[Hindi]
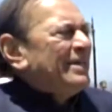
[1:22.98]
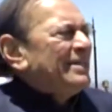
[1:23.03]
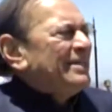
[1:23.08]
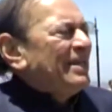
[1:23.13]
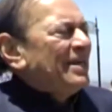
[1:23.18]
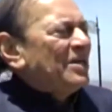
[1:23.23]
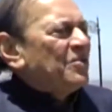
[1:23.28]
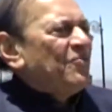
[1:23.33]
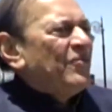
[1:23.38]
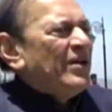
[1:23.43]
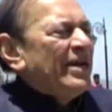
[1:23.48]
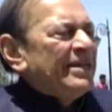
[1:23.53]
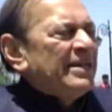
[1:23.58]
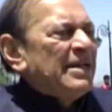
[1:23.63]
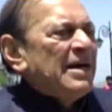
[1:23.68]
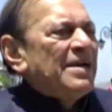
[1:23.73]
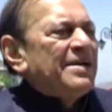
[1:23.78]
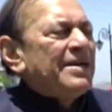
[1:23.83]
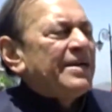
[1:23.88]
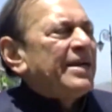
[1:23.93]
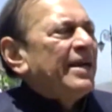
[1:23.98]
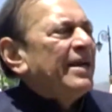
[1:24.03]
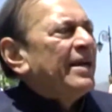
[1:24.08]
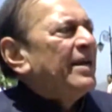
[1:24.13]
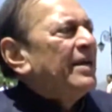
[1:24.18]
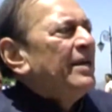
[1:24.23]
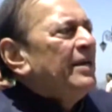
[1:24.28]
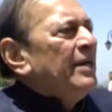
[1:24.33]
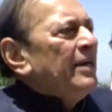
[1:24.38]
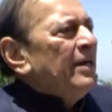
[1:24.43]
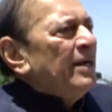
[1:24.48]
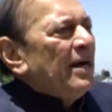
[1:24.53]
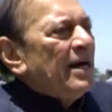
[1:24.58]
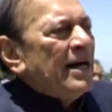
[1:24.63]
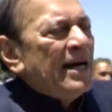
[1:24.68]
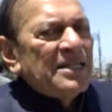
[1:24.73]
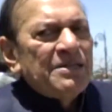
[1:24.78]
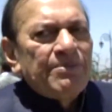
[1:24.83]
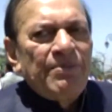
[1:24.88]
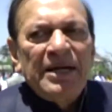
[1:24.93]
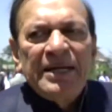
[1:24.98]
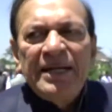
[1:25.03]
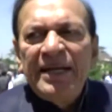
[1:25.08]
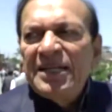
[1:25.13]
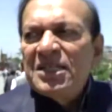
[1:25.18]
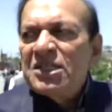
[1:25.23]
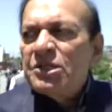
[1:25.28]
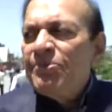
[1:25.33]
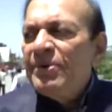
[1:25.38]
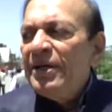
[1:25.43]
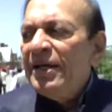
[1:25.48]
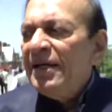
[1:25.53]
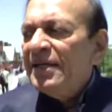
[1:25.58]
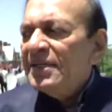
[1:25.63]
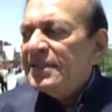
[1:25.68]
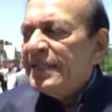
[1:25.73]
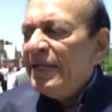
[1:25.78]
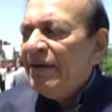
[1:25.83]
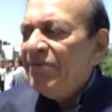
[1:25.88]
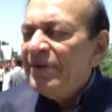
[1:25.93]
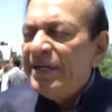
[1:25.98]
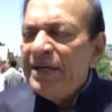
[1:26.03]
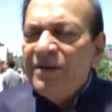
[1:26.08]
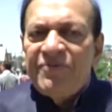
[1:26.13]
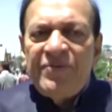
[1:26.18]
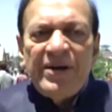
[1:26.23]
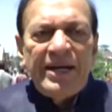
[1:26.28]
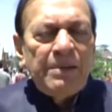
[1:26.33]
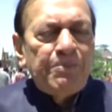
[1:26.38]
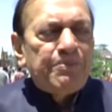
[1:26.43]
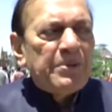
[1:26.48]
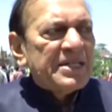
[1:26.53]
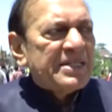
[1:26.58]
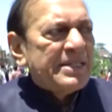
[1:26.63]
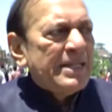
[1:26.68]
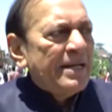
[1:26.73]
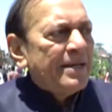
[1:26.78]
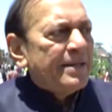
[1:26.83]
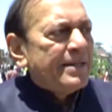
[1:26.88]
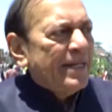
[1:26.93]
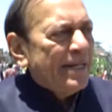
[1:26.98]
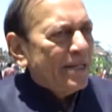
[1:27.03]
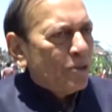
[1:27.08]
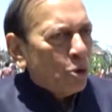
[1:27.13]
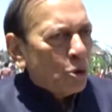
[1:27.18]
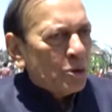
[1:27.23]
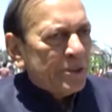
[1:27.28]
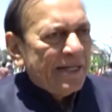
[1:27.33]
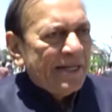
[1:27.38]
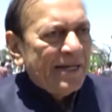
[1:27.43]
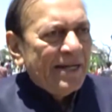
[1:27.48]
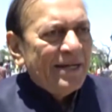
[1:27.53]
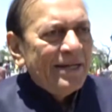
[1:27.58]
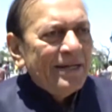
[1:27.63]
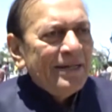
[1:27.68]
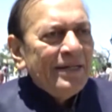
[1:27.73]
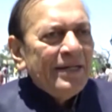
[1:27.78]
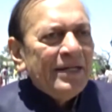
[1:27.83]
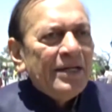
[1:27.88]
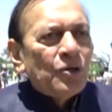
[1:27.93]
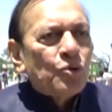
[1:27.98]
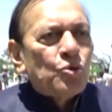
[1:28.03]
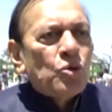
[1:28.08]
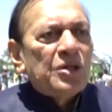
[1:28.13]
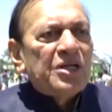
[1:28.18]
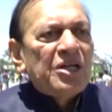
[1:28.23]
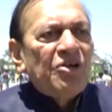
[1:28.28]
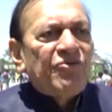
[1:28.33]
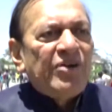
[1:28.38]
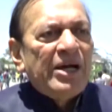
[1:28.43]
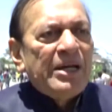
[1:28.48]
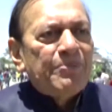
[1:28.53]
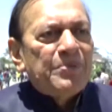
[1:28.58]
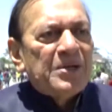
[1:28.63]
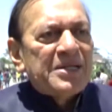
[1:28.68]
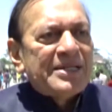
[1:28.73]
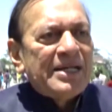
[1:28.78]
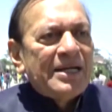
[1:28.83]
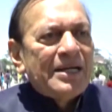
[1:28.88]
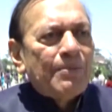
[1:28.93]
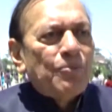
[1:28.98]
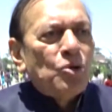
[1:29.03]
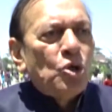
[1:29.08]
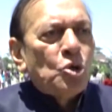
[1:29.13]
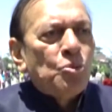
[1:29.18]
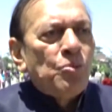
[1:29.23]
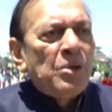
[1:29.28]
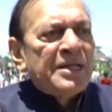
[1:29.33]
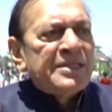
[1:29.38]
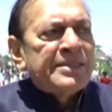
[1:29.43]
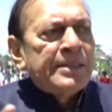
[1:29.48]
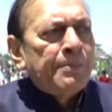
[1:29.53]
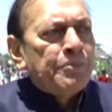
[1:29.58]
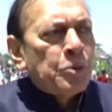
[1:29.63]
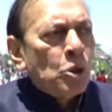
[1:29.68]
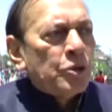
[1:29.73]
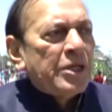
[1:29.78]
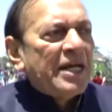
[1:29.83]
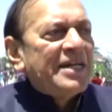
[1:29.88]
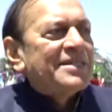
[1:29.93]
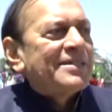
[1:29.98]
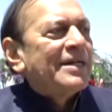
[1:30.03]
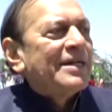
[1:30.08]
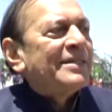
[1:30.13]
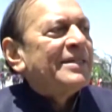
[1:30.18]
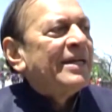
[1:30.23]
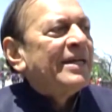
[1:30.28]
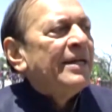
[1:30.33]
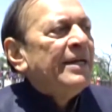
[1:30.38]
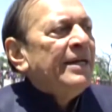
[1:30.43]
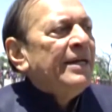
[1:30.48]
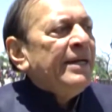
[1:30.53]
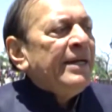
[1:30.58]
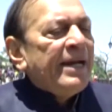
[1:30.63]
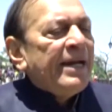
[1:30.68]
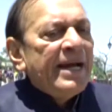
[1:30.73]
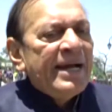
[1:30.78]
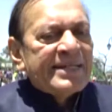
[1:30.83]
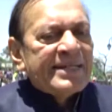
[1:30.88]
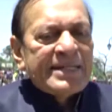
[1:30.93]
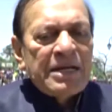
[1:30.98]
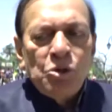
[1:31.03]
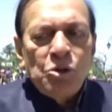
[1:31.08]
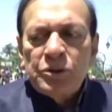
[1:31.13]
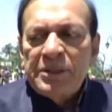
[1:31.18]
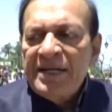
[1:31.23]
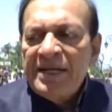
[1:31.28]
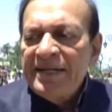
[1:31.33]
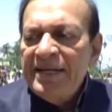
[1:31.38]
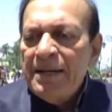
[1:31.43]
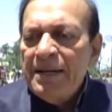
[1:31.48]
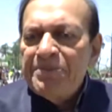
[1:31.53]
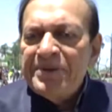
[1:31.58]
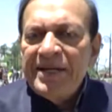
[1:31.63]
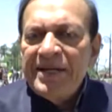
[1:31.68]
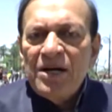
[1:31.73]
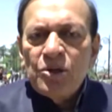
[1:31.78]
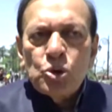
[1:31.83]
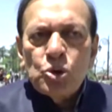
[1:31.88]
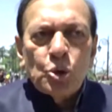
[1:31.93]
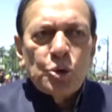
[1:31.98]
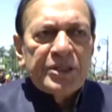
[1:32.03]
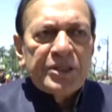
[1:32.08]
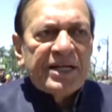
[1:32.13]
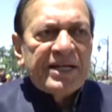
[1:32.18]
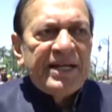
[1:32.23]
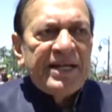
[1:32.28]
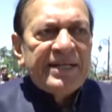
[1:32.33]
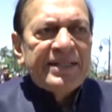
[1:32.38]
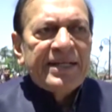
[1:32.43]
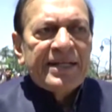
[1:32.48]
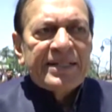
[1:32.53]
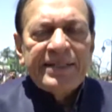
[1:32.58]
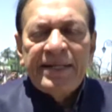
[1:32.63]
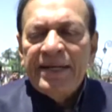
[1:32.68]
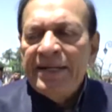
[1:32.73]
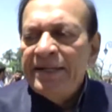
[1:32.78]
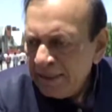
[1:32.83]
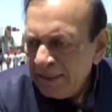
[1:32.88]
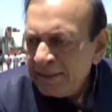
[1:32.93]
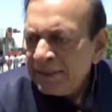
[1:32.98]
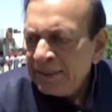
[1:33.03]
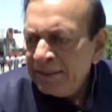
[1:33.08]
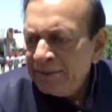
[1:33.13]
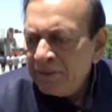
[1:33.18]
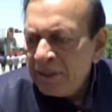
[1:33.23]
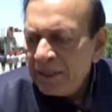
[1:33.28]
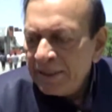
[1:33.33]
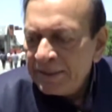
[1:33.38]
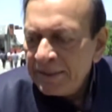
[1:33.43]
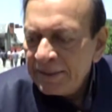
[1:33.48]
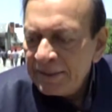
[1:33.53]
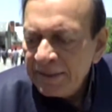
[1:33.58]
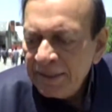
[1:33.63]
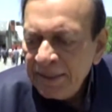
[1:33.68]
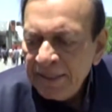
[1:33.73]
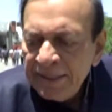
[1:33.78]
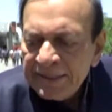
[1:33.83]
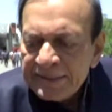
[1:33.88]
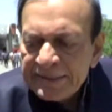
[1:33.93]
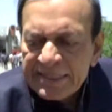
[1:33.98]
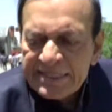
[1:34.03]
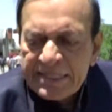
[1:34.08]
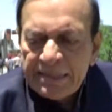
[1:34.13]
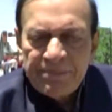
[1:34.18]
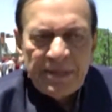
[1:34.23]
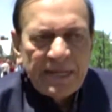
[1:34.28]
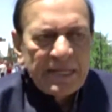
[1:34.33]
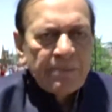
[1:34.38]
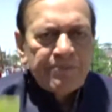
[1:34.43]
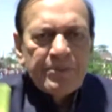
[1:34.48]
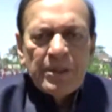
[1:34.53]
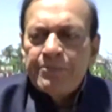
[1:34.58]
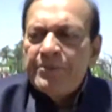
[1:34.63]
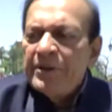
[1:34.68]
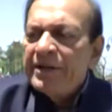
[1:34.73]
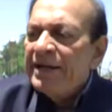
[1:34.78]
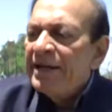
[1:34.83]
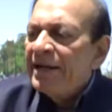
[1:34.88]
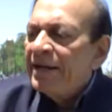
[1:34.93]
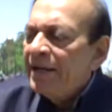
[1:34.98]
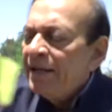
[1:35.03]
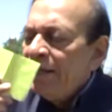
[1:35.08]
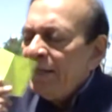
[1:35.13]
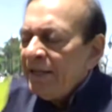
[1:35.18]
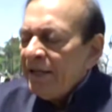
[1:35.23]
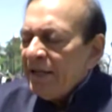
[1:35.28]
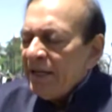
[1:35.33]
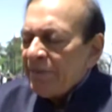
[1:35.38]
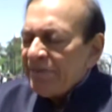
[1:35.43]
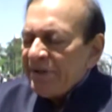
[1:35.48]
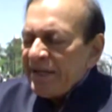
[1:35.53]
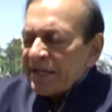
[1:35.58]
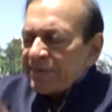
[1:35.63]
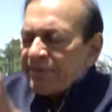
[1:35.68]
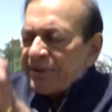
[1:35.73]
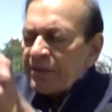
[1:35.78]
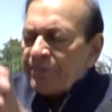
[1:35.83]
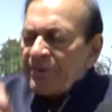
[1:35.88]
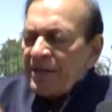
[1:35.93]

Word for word: है जी एक फाइन आर्ट है आज माने इसमें 75 परसेंट ट्रिक होते हैं 25 परसेंट हम लोग मास हिप्नोटाइज करते हैं ऐसा होता नहीं आपकी आंखों को दिखाई देता हाँ ये वाले दे दे जैसे माने पेपर है अभी एक मिनट